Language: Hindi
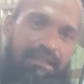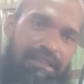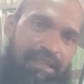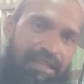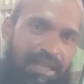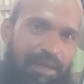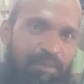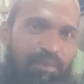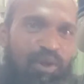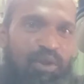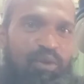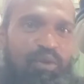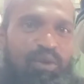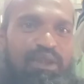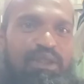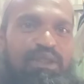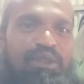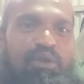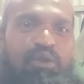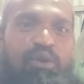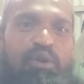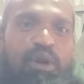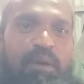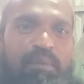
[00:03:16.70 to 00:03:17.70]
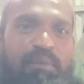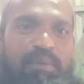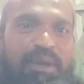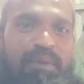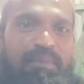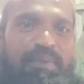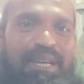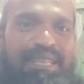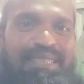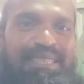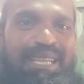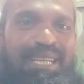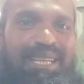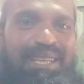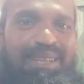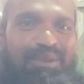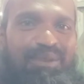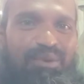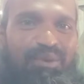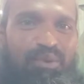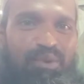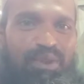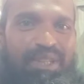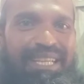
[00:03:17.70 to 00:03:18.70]
हाँ बिल्कुल जो अपने पास आएंगे
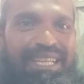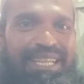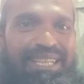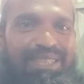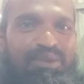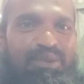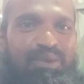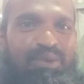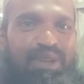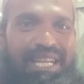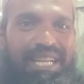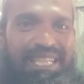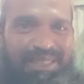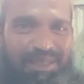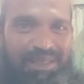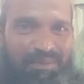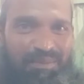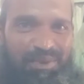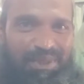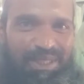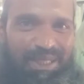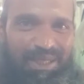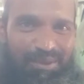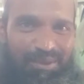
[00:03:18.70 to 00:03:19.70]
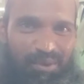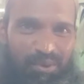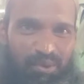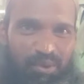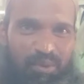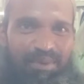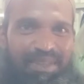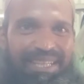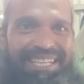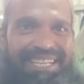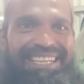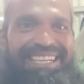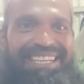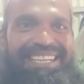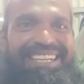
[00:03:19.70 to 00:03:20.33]
उनको देंगे जो रास्ते में पूछेंगे उनको भी देंगे